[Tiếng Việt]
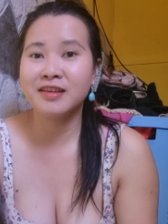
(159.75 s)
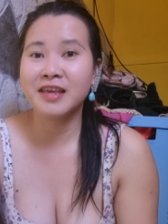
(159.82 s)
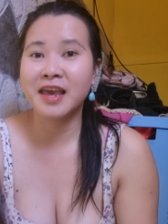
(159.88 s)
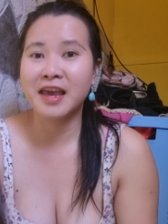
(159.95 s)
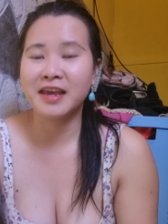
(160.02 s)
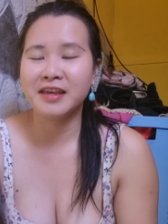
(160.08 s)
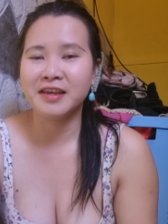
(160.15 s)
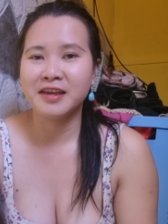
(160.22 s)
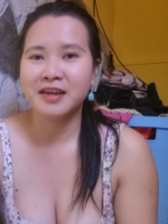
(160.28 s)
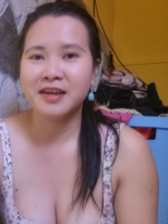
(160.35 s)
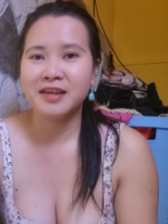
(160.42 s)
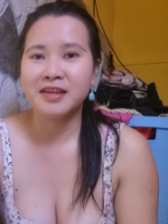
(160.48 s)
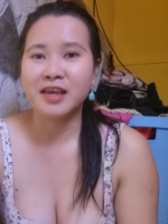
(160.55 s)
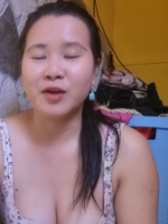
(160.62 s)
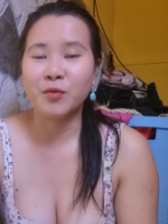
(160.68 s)
về
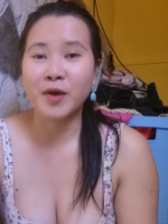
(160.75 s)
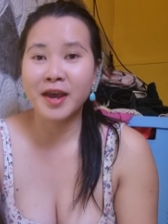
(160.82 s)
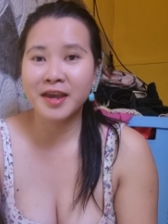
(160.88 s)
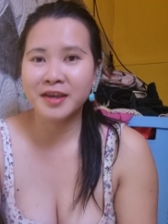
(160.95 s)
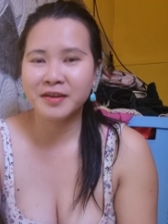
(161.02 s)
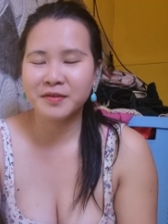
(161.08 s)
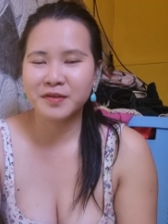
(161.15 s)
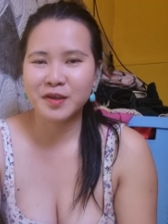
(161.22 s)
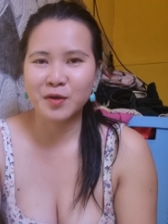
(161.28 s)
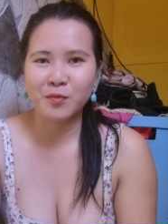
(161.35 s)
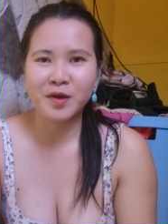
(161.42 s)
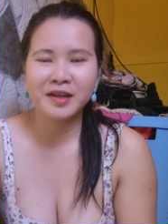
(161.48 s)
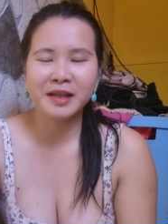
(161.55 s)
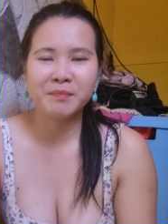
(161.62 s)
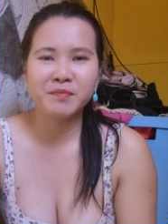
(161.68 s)
về quê về
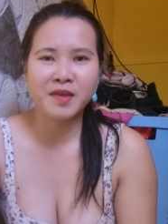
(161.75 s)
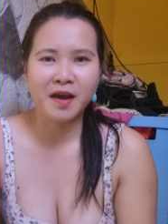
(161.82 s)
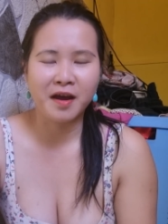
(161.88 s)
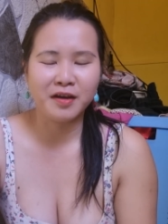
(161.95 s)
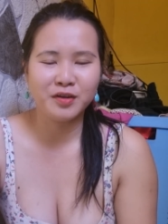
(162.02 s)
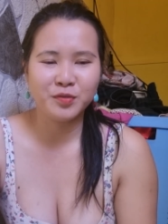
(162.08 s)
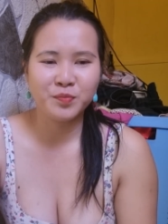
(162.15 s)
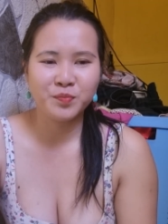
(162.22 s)
quê thăm vợ